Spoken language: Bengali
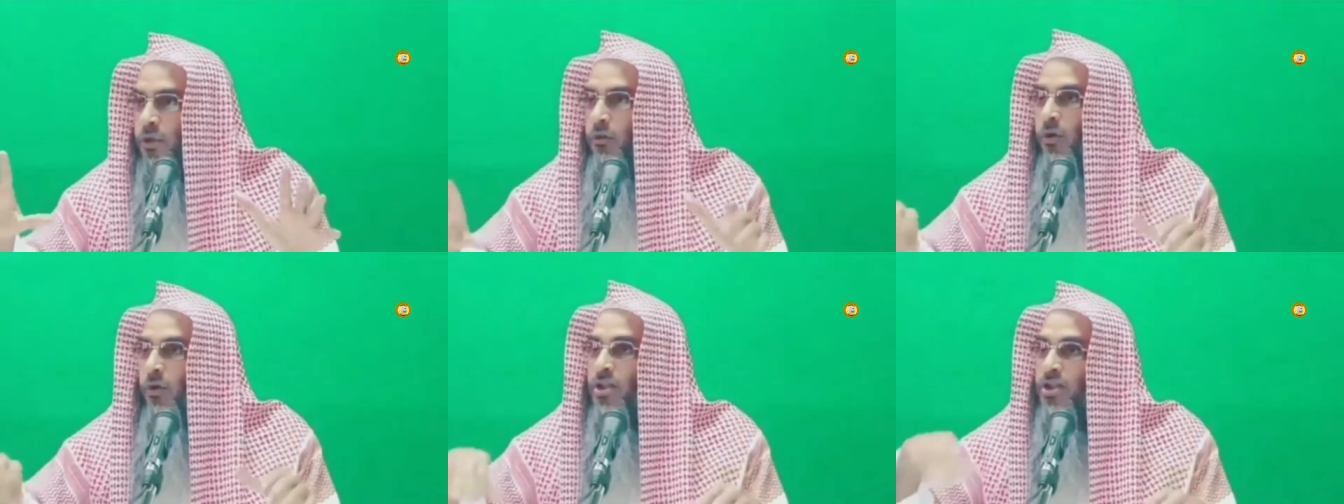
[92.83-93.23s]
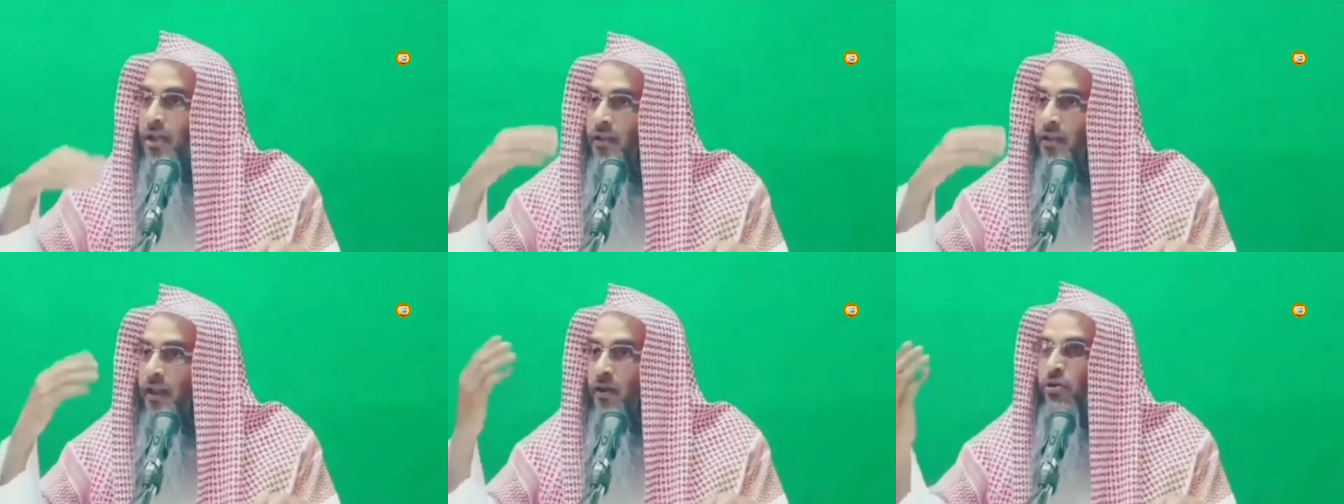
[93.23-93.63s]

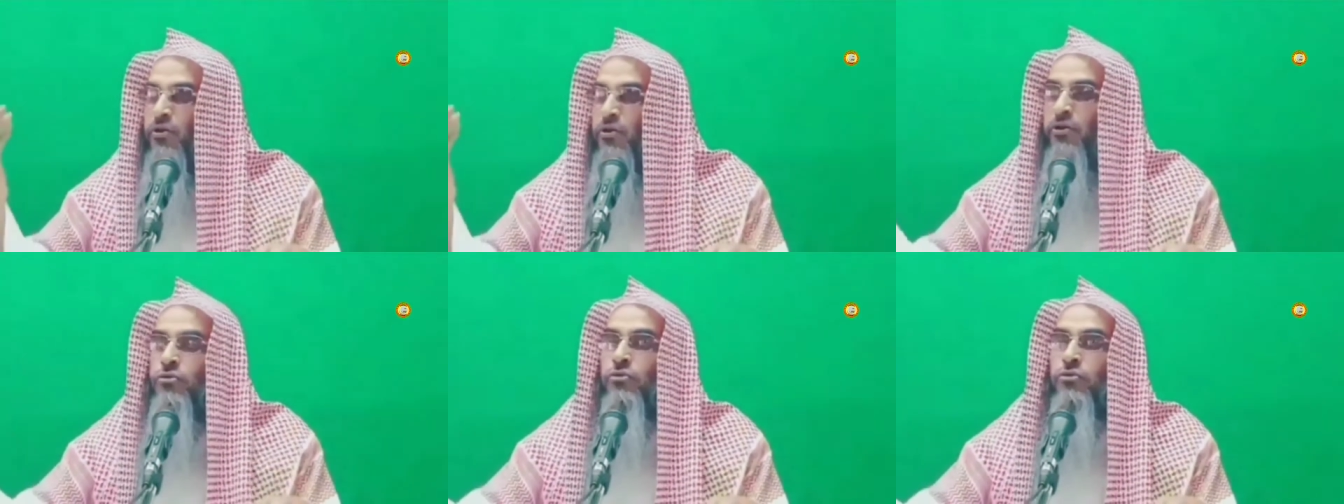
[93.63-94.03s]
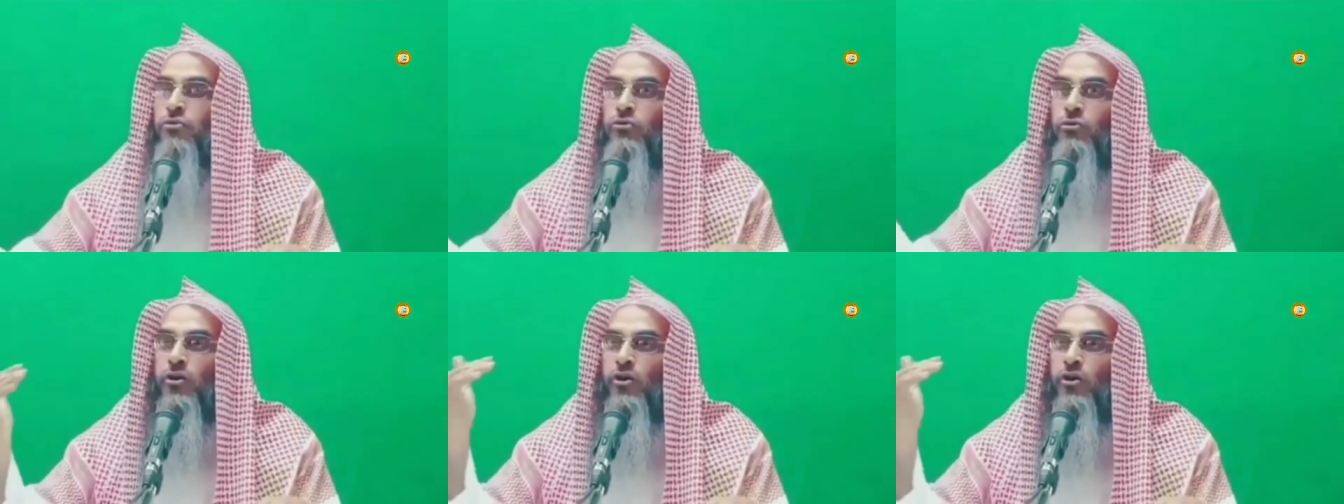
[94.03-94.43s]
অসাধারণ কিছু
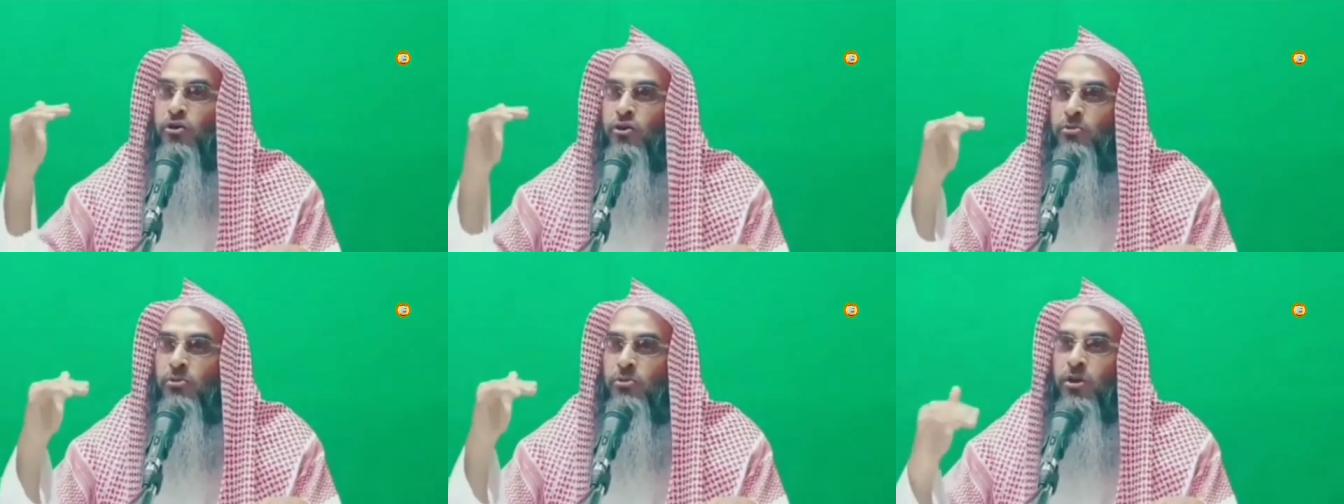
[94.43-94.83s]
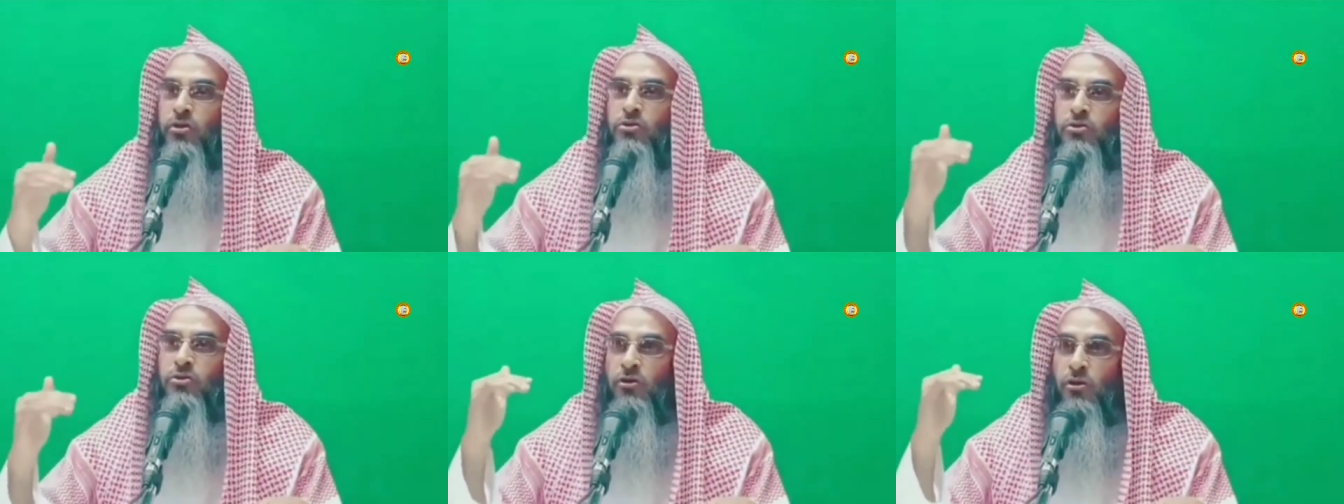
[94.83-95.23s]
যদি নবী
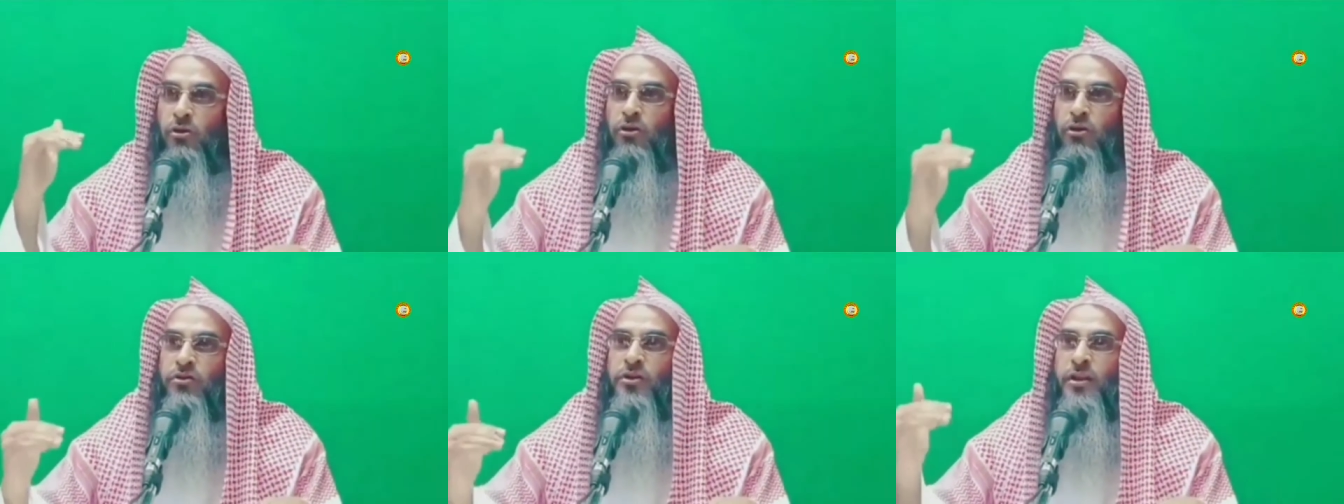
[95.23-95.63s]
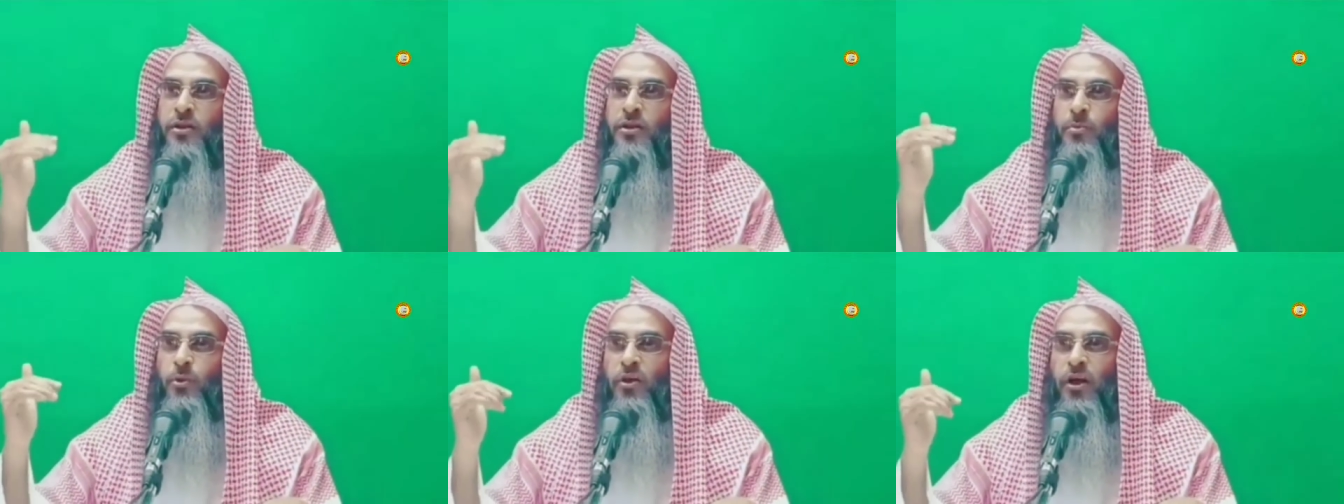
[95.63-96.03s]
রসুলগঞ্জ থেকে
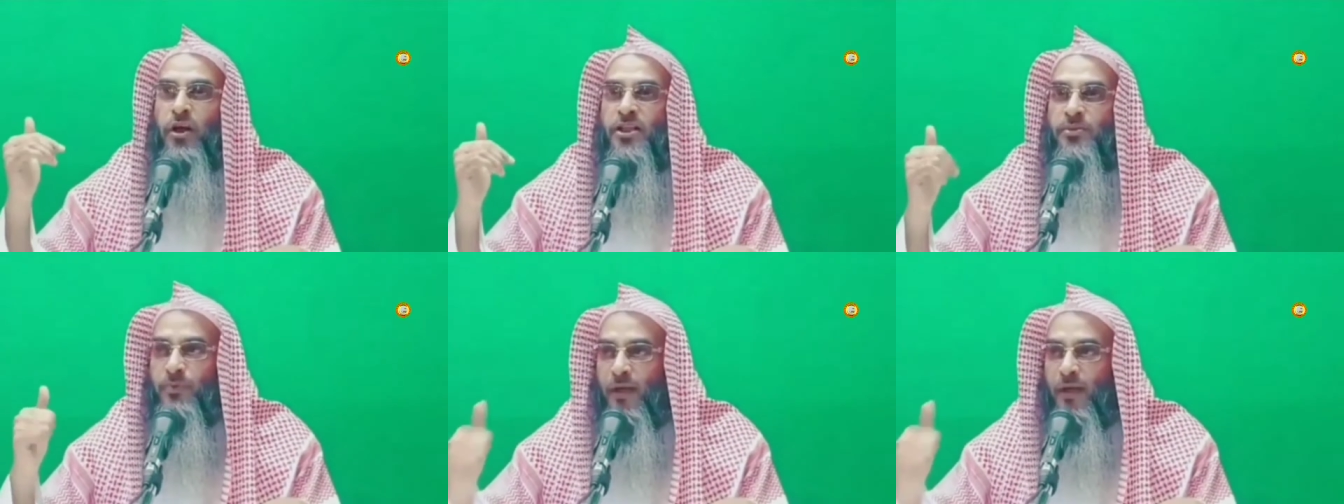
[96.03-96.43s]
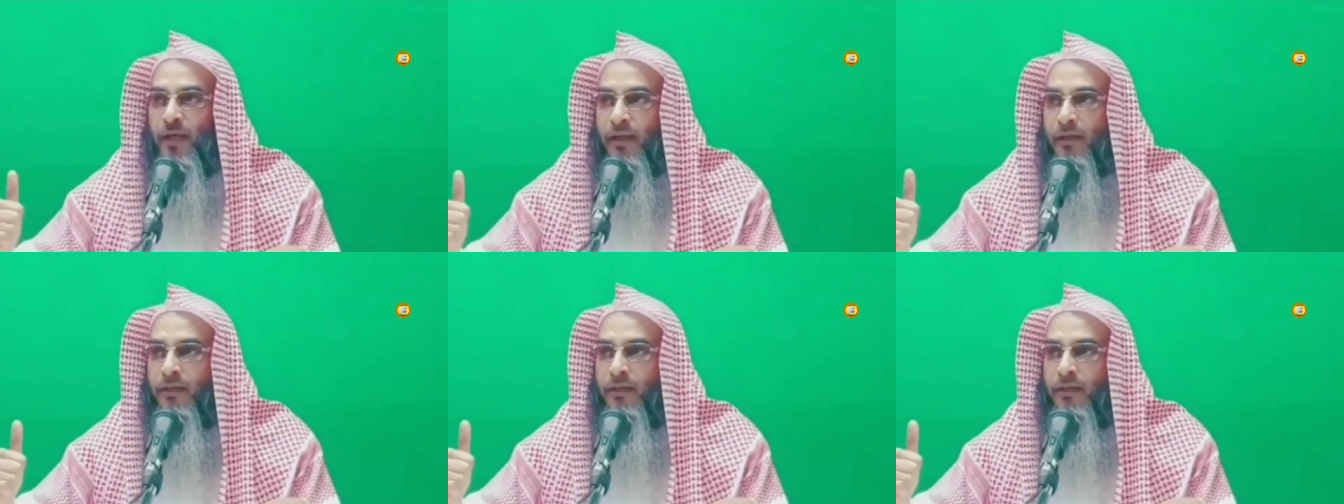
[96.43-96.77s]
প্রকাশ পায়